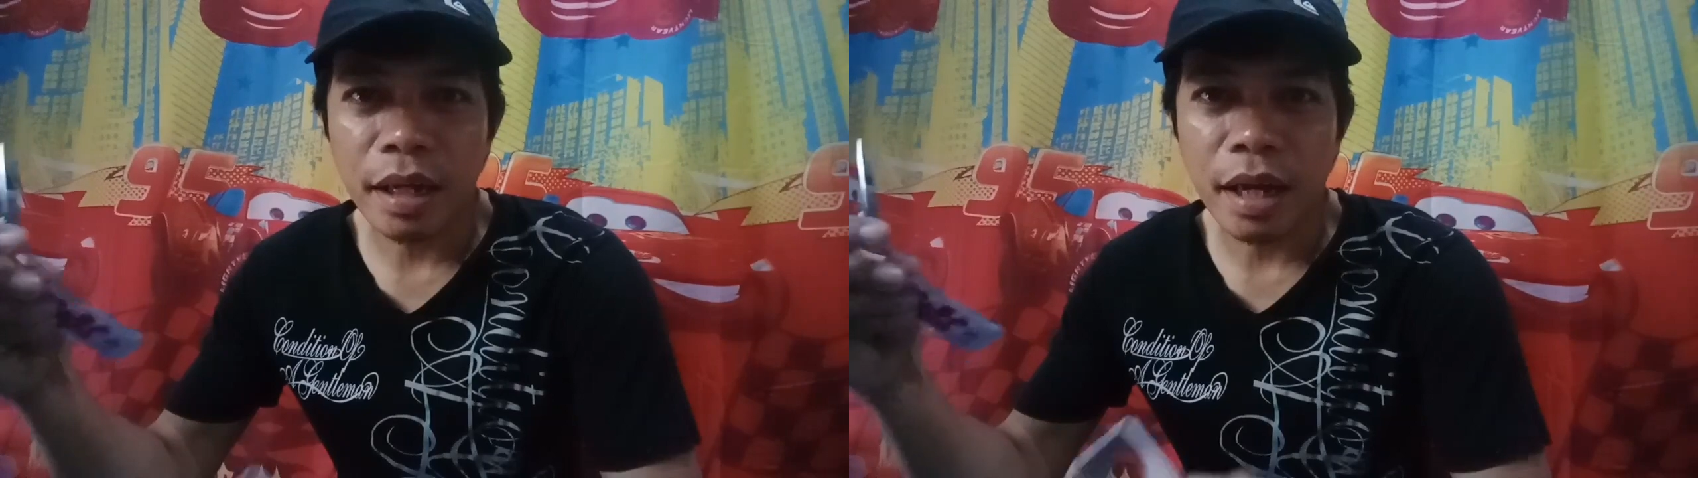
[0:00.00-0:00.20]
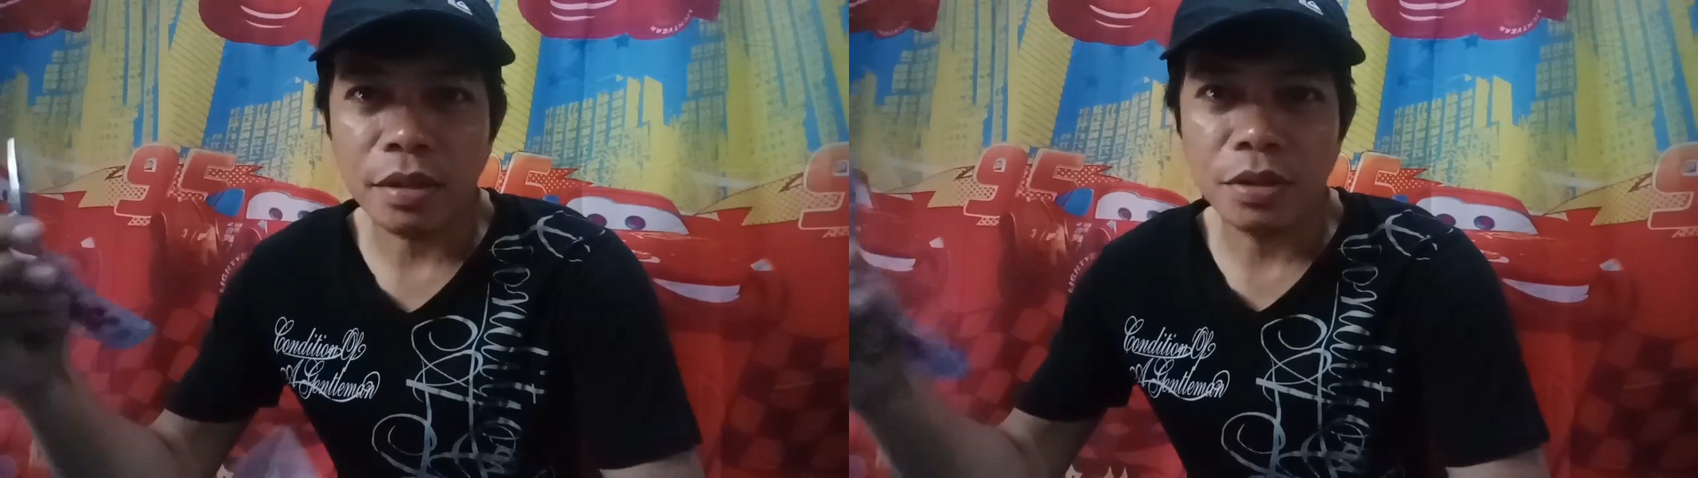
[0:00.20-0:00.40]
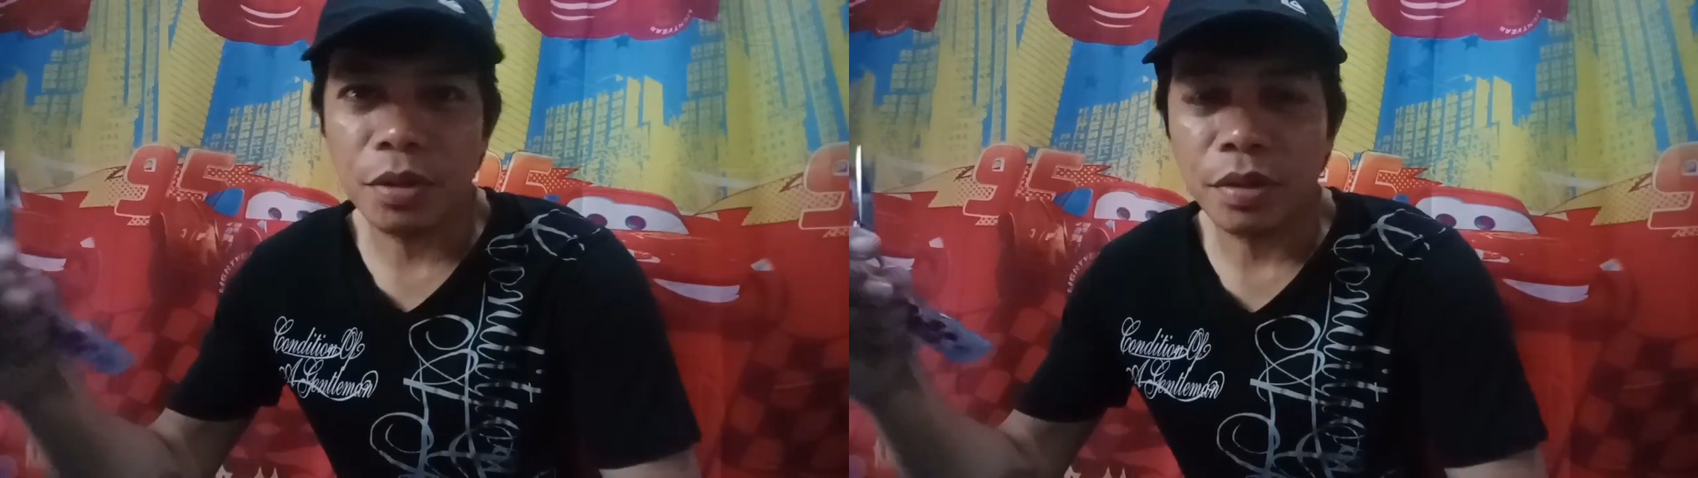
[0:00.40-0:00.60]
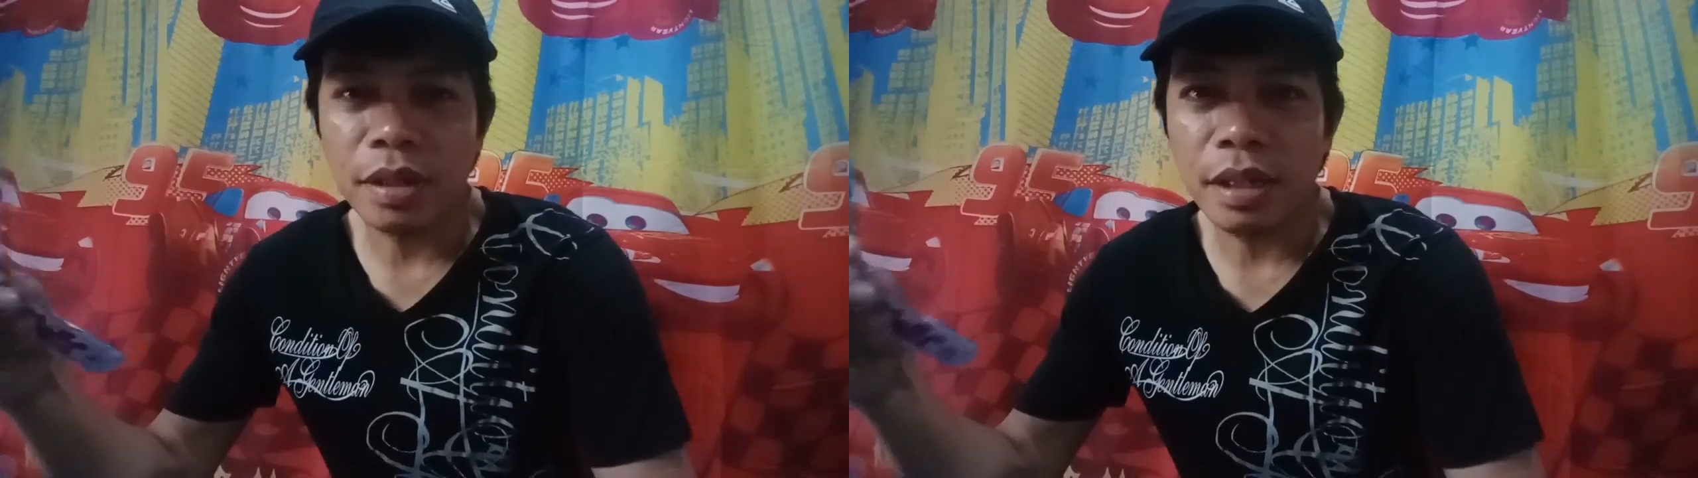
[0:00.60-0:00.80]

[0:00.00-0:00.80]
reaksyon